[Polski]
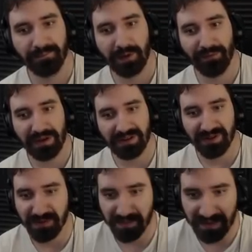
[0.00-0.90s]

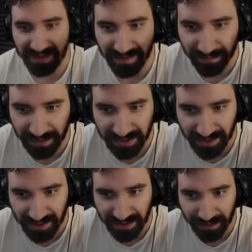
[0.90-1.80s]
Właśnie, przepraszam, właśnie
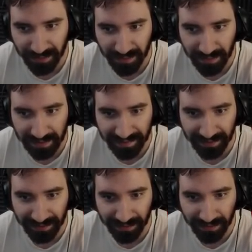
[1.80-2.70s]
się nauczyła,
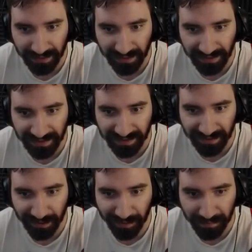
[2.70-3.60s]
co to
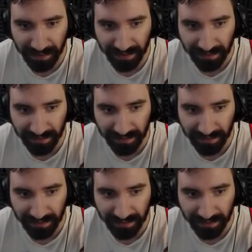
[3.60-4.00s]
idiomy.